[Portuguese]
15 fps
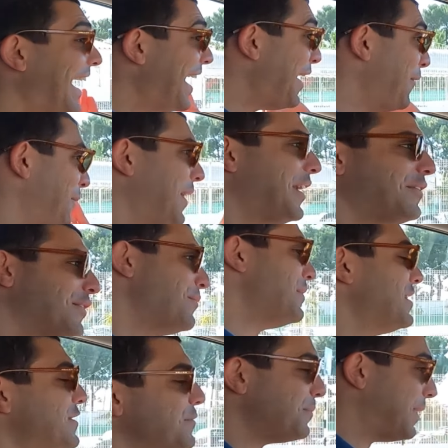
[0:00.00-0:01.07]
à brava
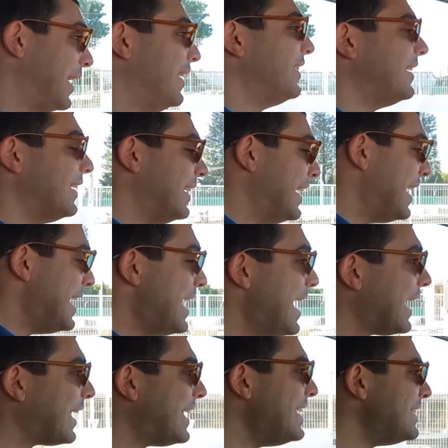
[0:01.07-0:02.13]
mesmo, pá
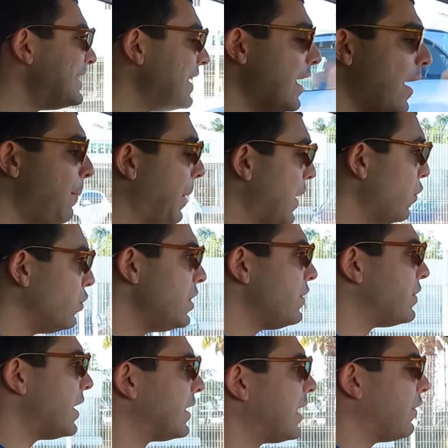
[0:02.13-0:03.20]
é que isto, epá, eu
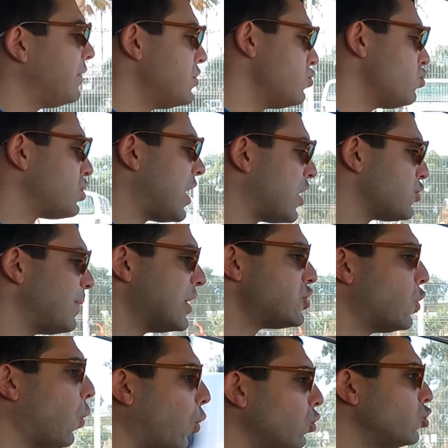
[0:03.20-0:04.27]
digo, é talvez dos carros
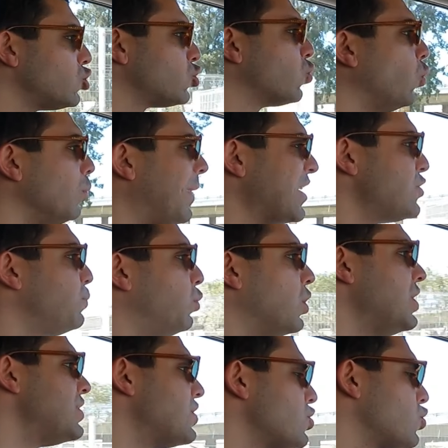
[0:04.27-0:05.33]
mais old school, mais
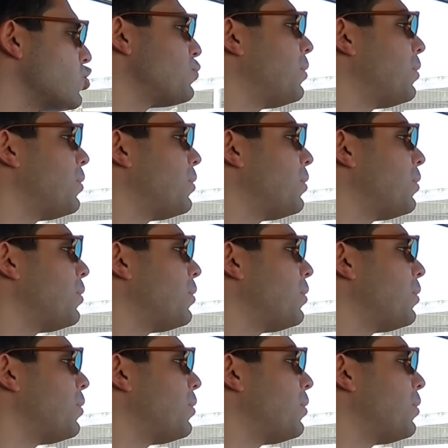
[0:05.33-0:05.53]
puristas que eu